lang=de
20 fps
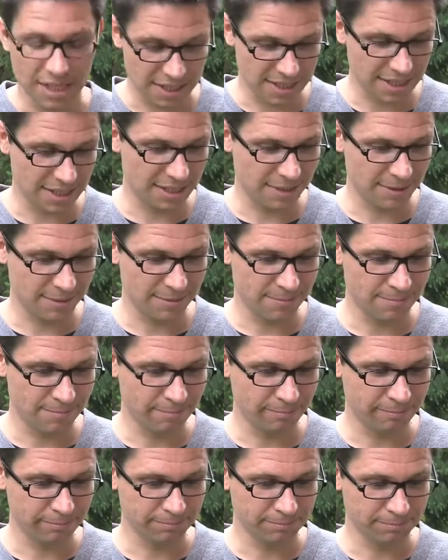
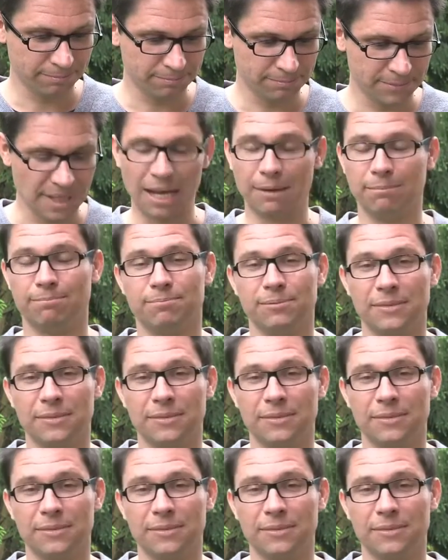Ähm, ja,